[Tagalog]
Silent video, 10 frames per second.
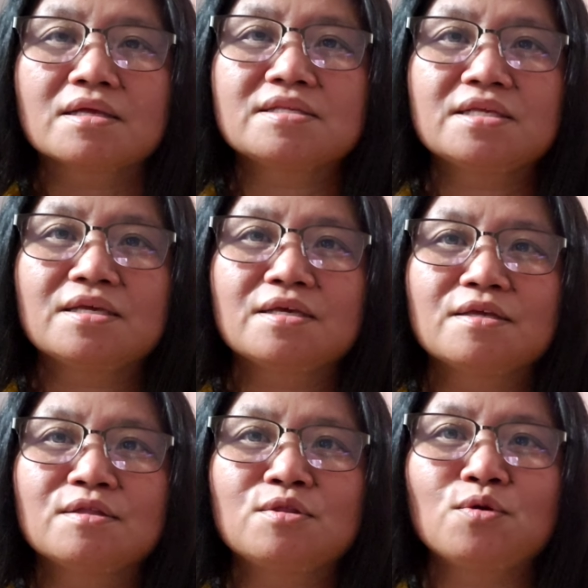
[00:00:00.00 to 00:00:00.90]

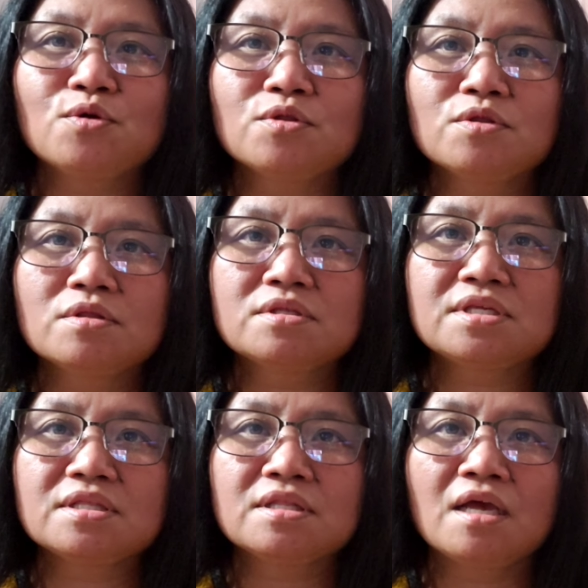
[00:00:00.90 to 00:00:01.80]
kasi doon
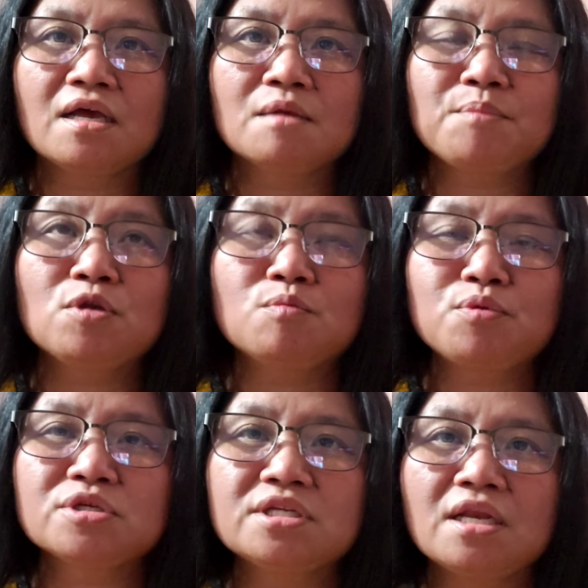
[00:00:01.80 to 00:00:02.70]
uh,
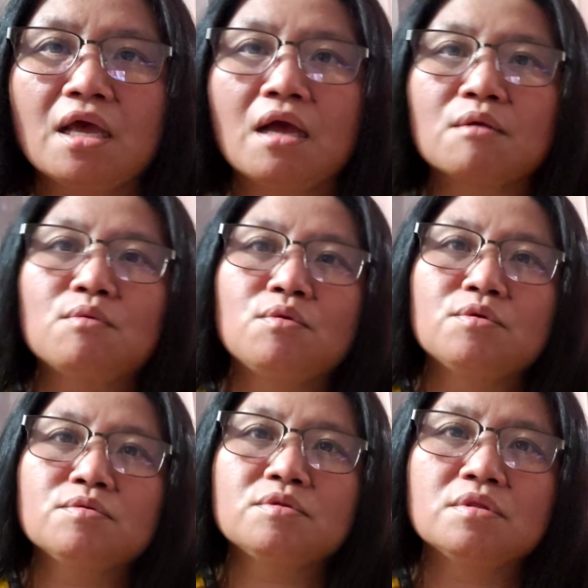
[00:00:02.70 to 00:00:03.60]
pinupush nila
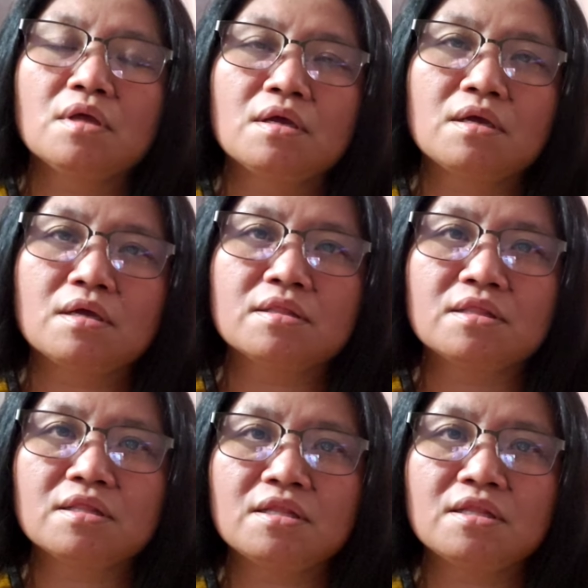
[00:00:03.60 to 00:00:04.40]
ako uh,